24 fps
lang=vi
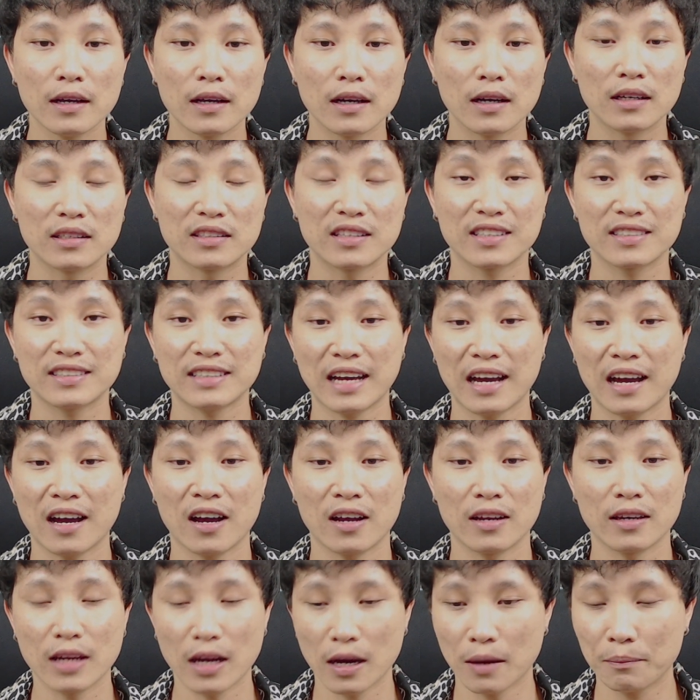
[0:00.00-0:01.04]
ở sạc xa
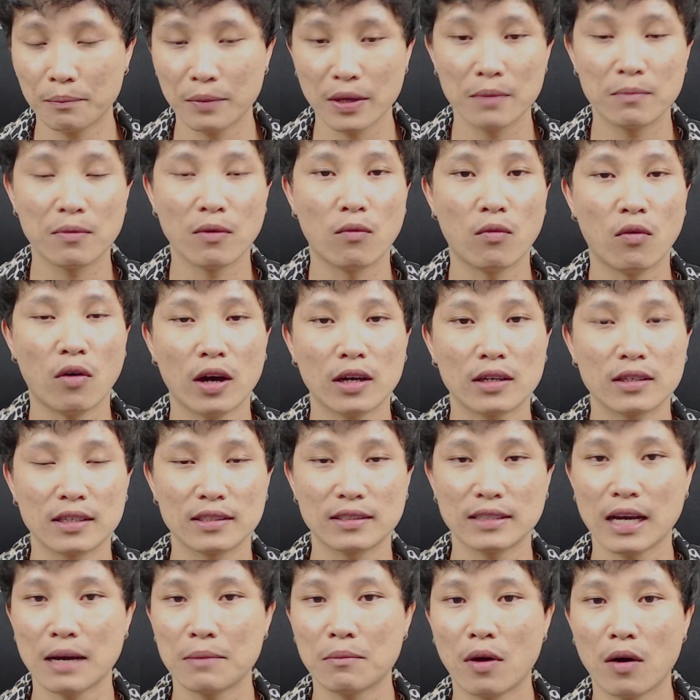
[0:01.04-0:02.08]
anh đăng pi bột vót sạc
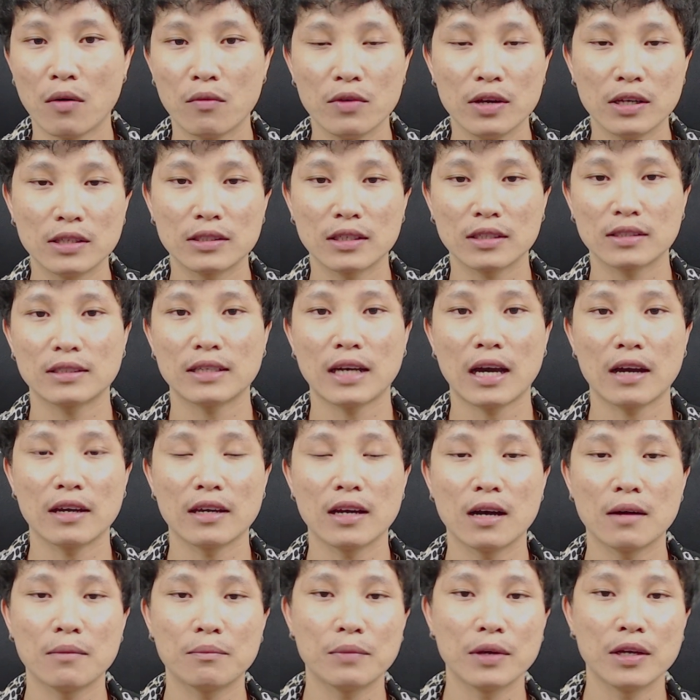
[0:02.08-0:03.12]
xa bảo vi sạc xa
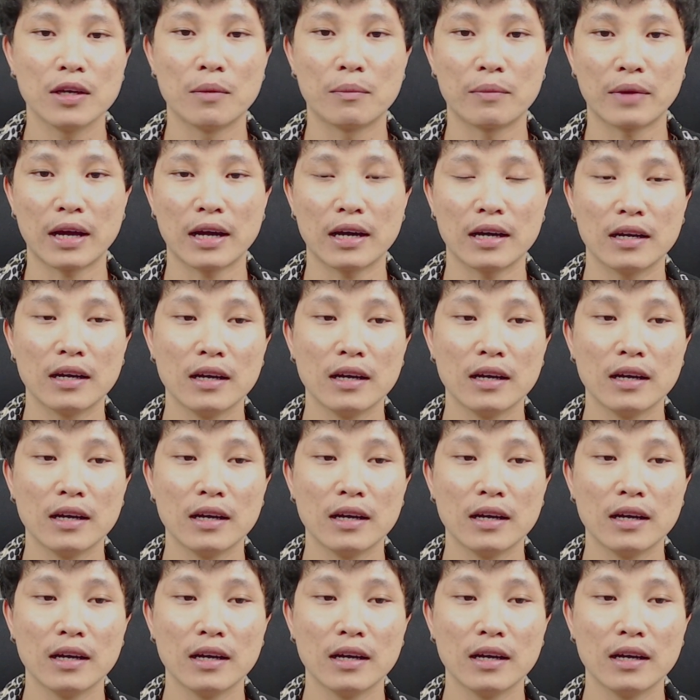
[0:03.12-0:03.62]
đăng pi đầm na